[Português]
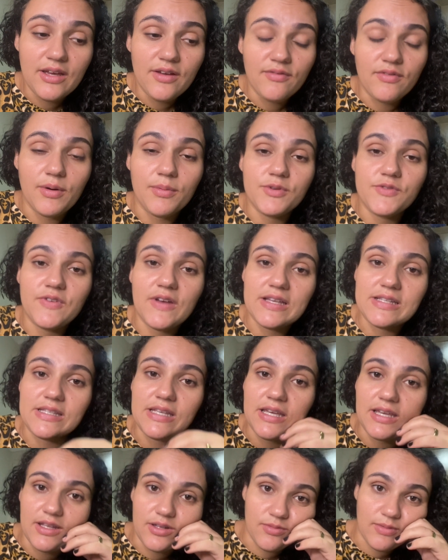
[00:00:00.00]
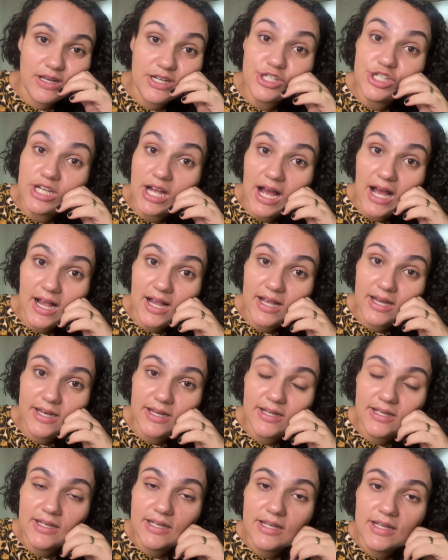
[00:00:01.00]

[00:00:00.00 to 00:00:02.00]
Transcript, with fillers: vamos fazer numa chácara